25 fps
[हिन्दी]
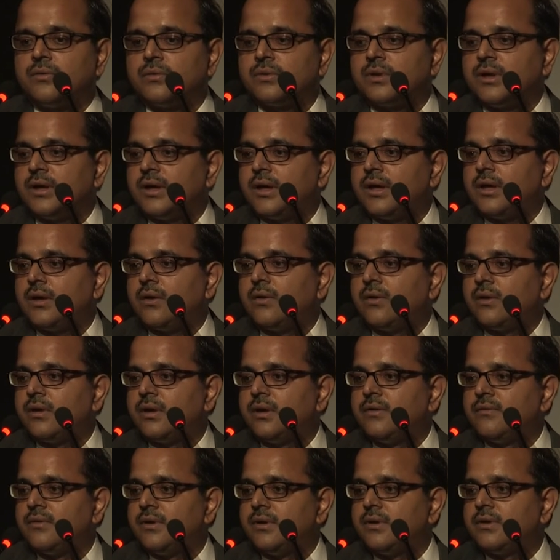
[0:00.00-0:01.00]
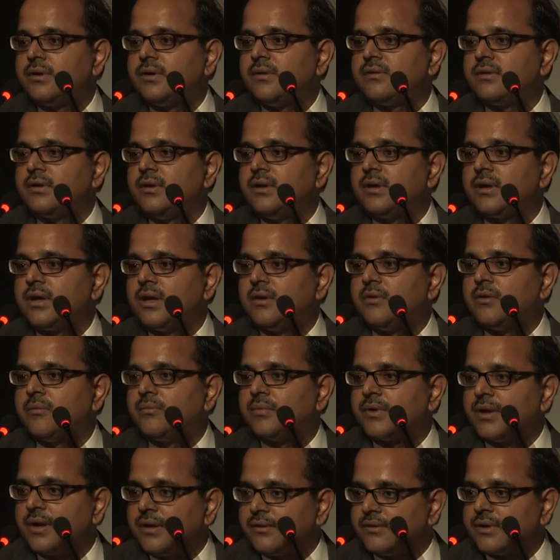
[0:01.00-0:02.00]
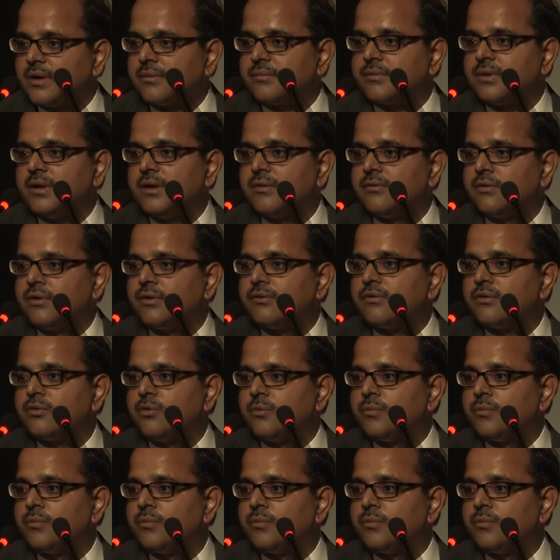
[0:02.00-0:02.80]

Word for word: होता है और इन्वेंट्री से निकला हुआ प्राइस आपके इन्वॉइस के